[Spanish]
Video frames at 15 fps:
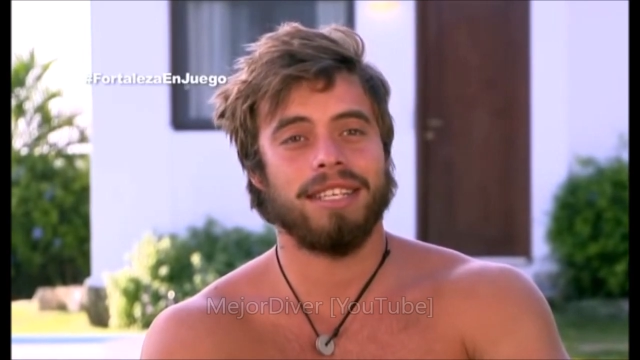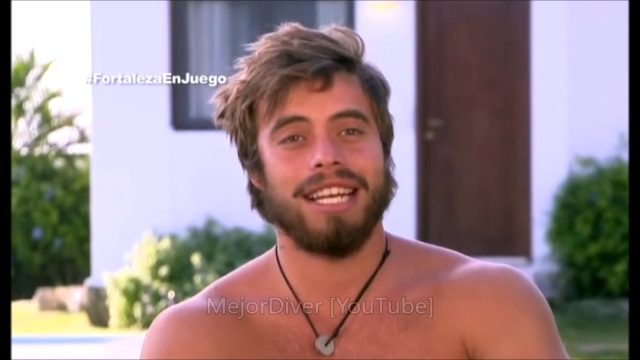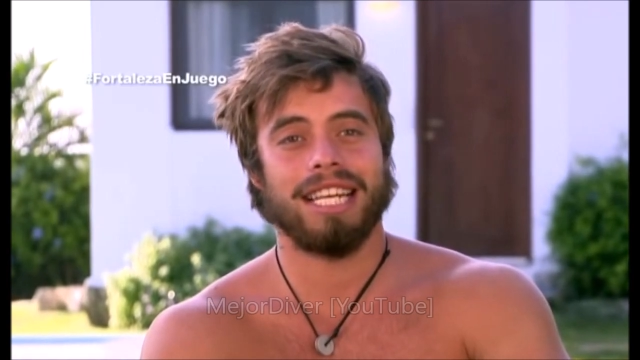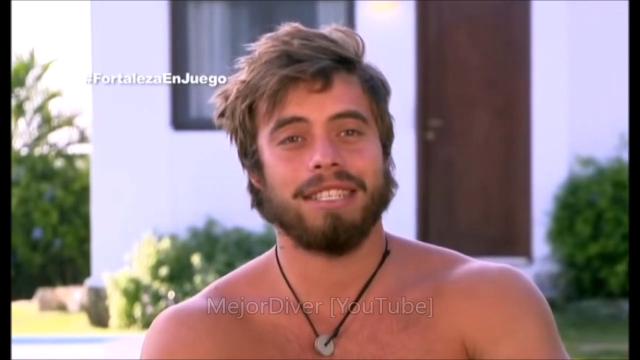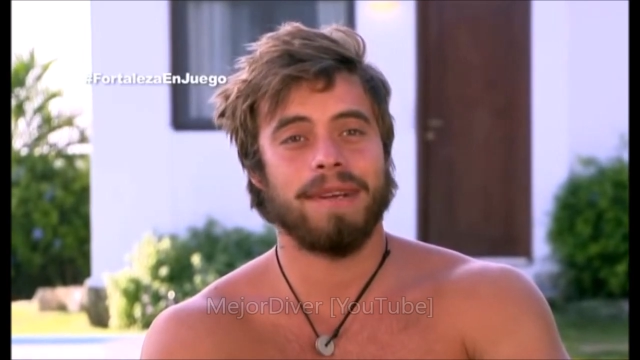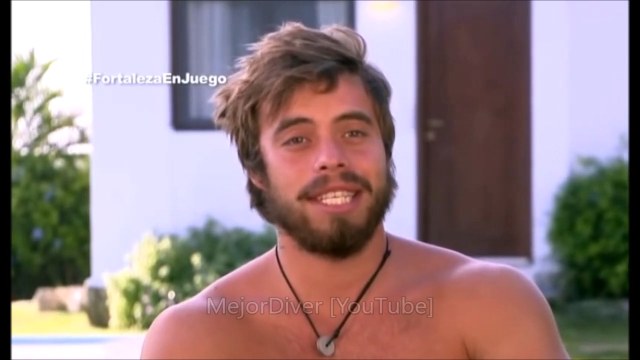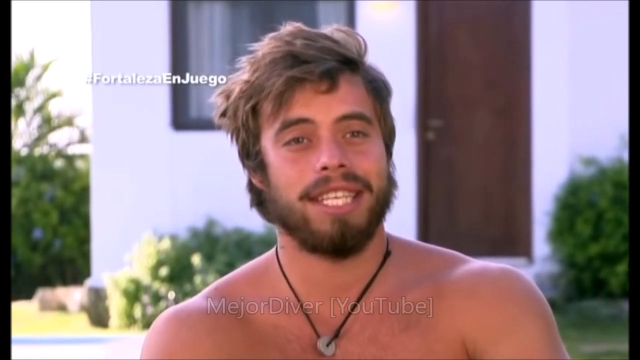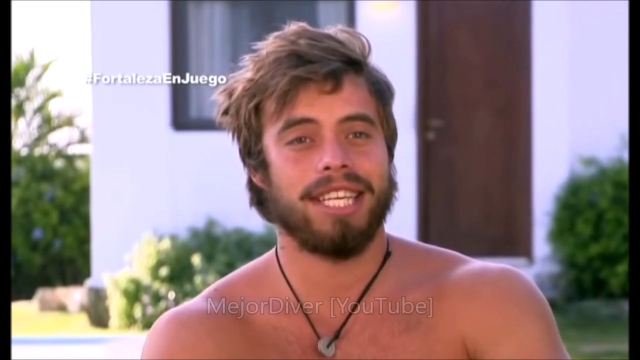
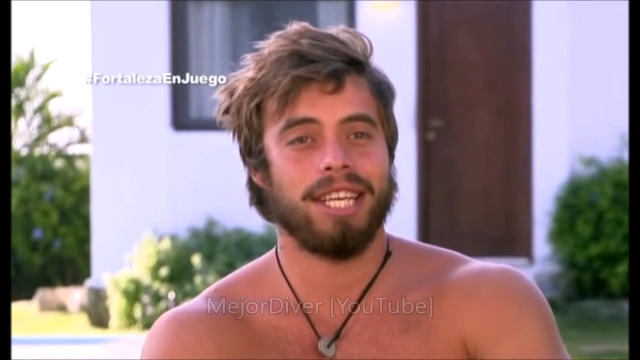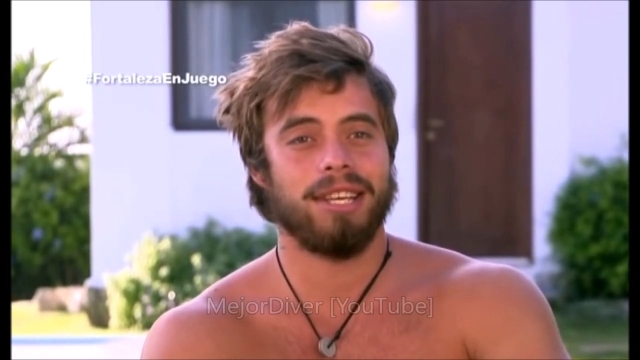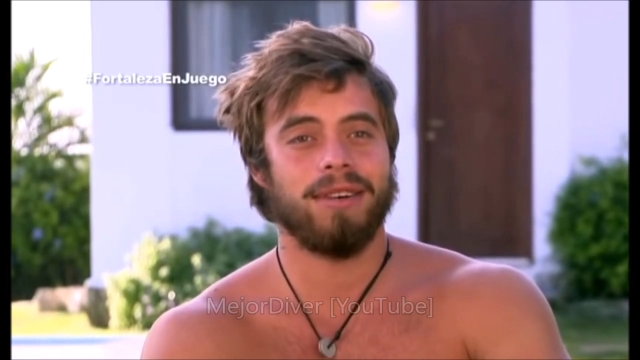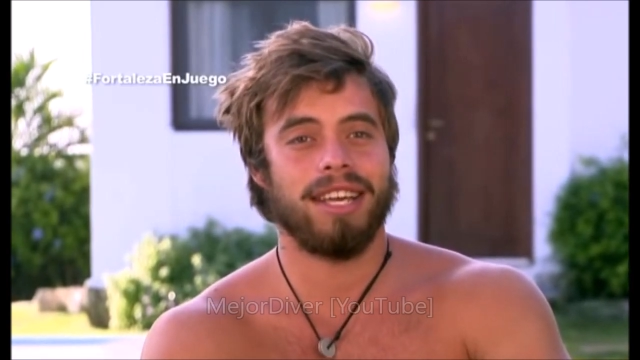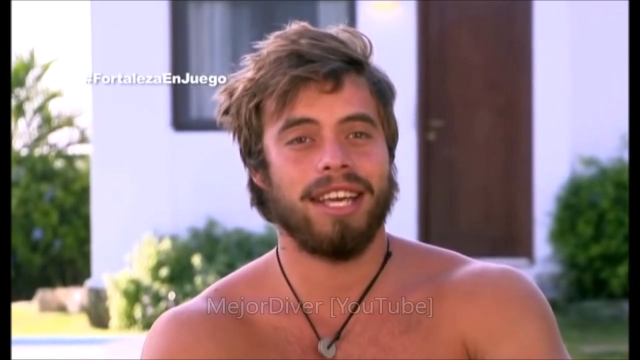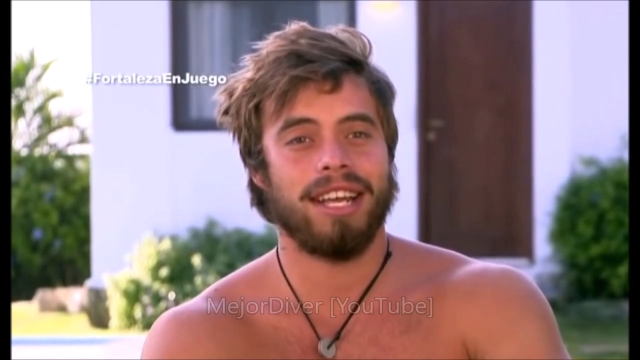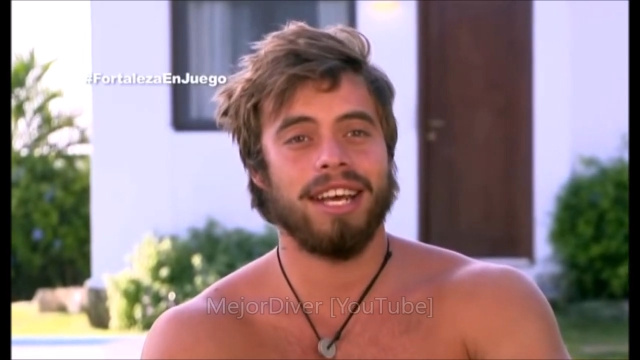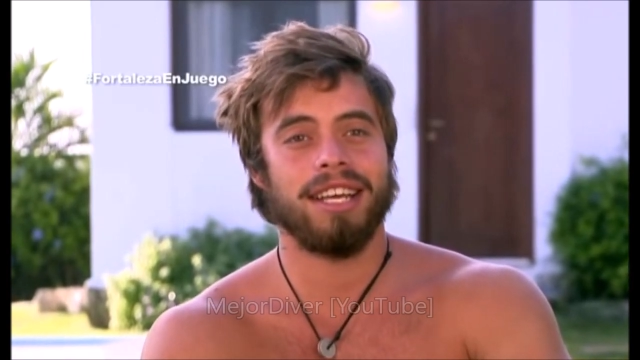las veces que yo
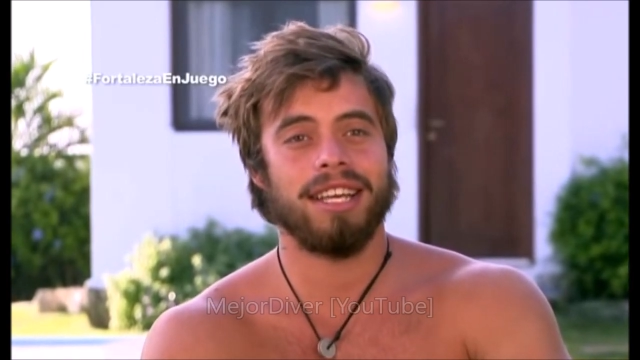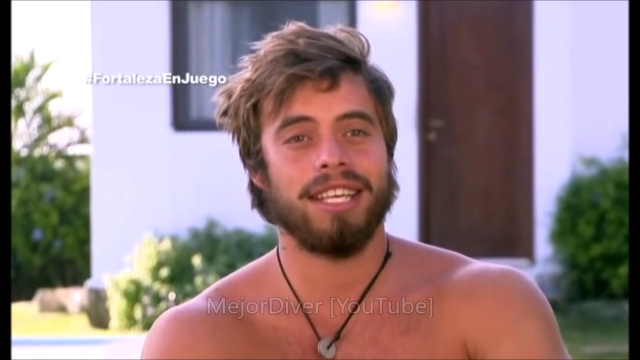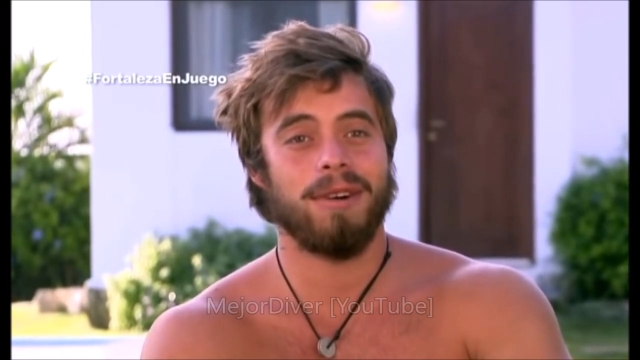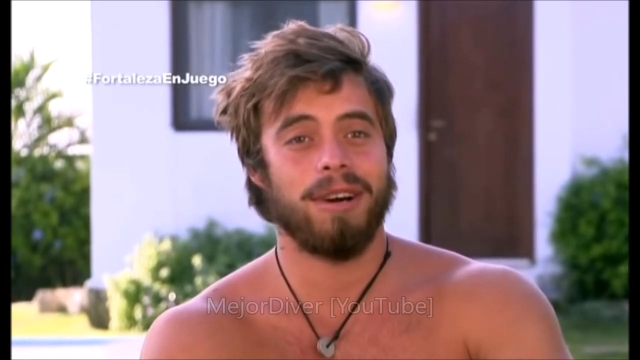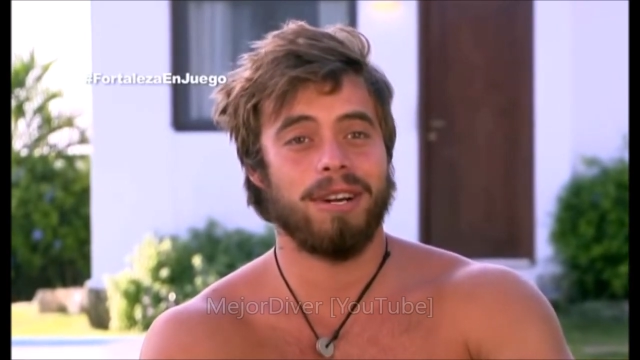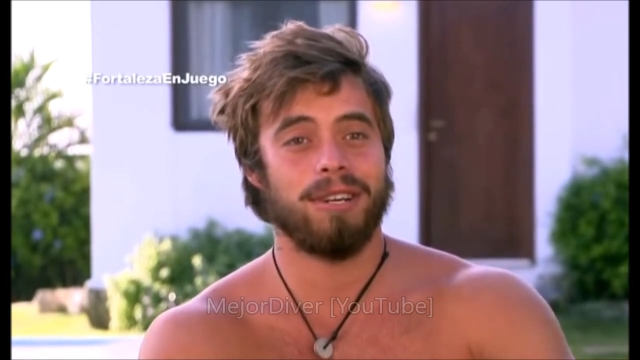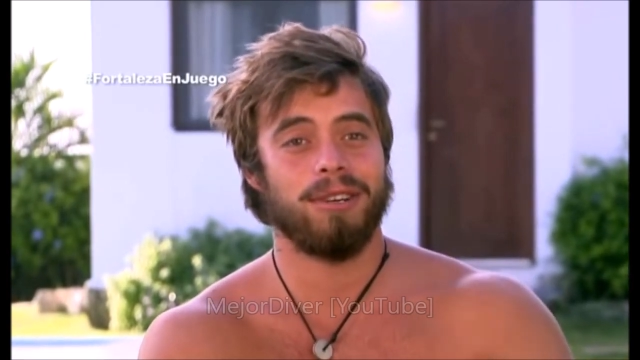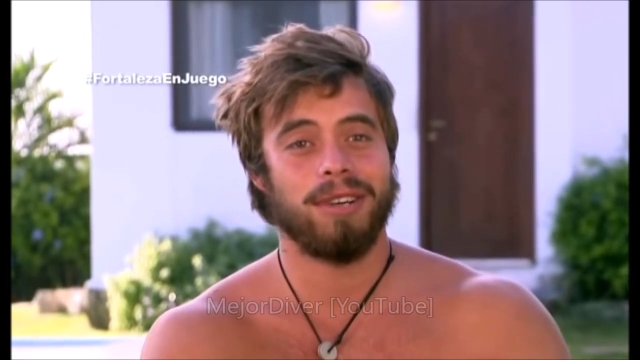quiera y
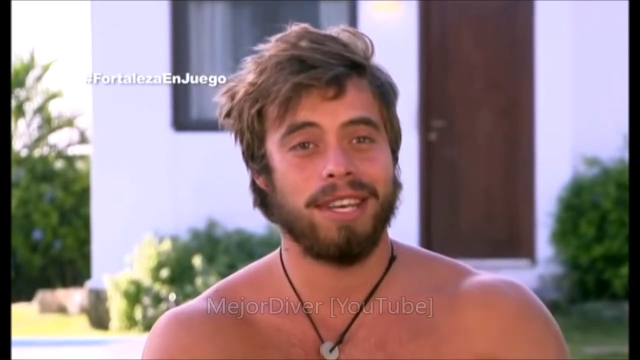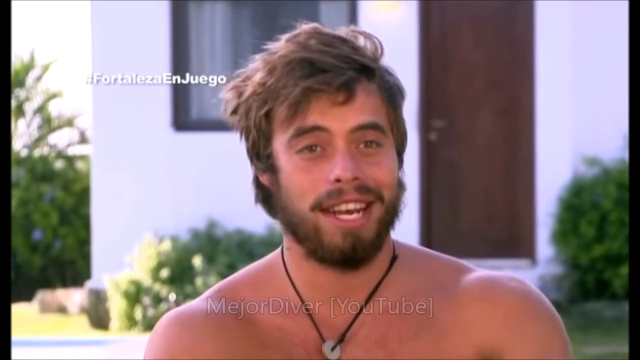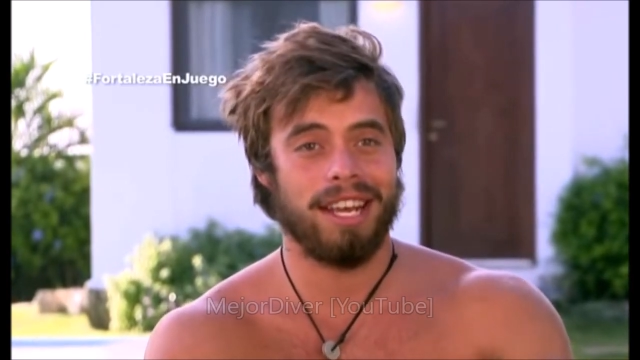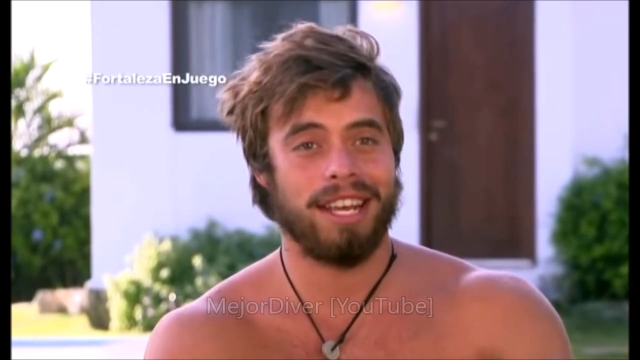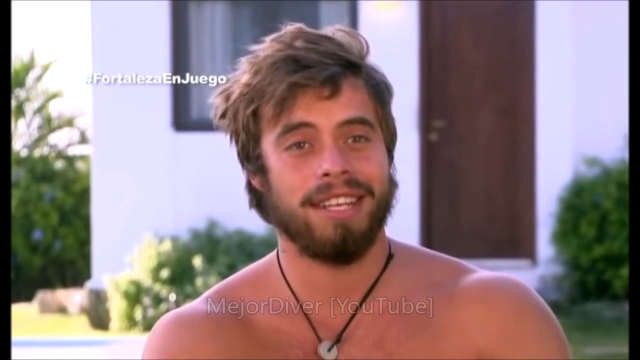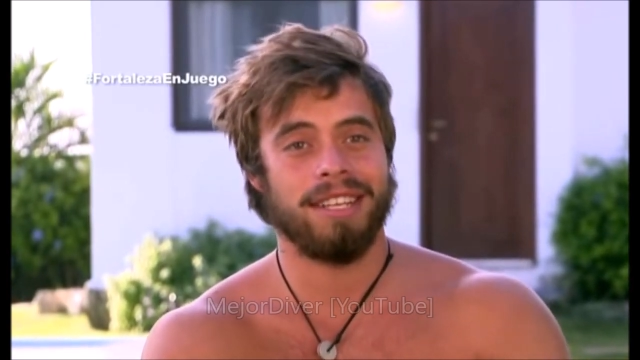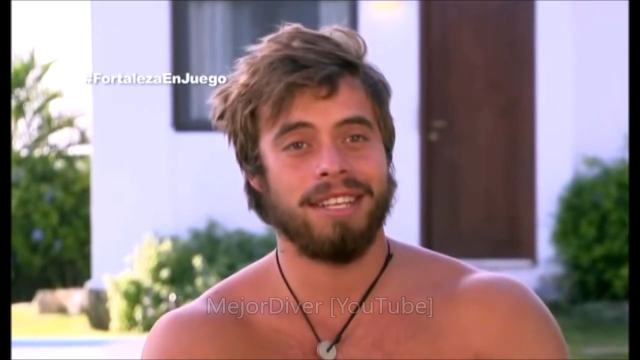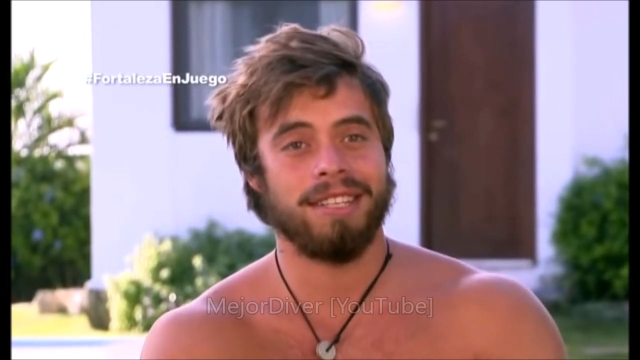cuando yo quiera.